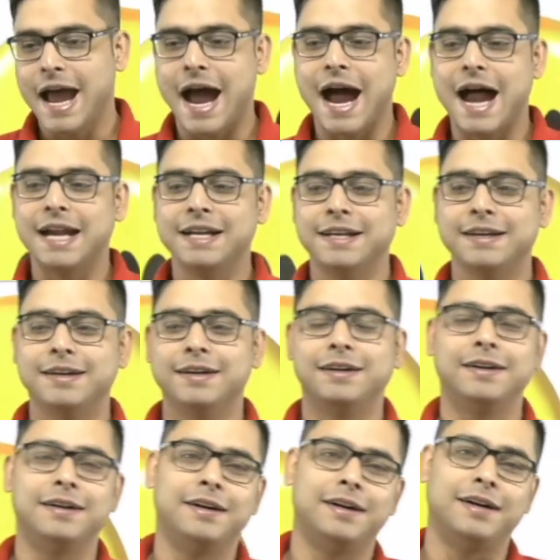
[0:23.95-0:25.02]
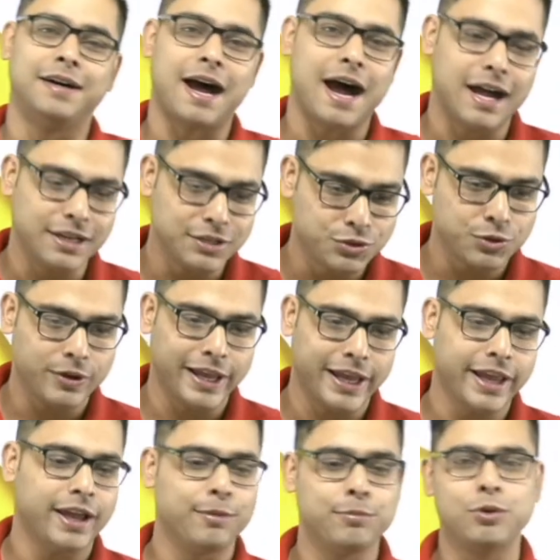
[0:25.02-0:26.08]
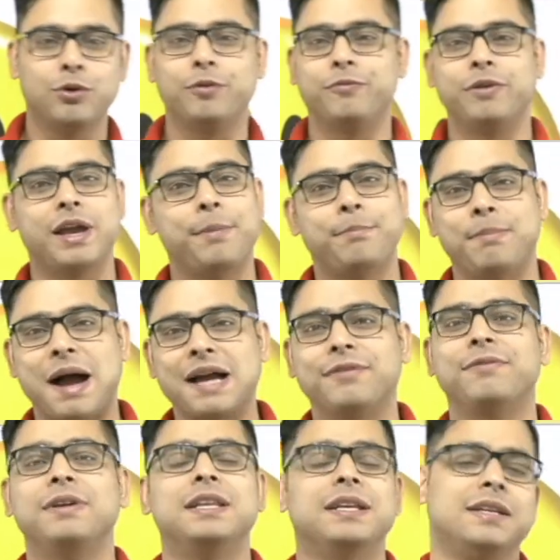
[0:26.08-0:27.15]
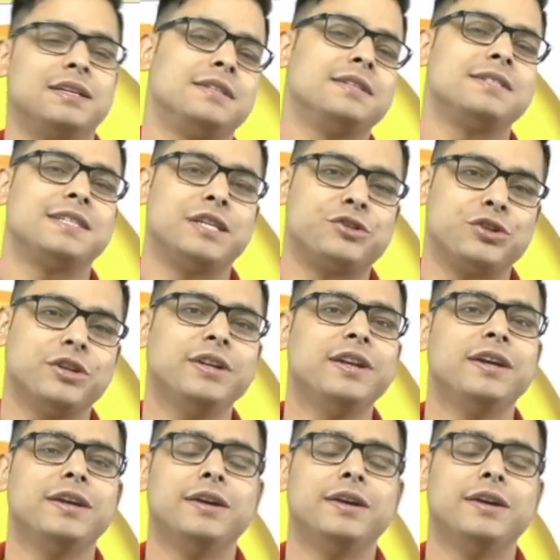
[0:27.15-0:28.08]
एंड आज जो है हम लोग वी आर बैक विद अनदर सेशन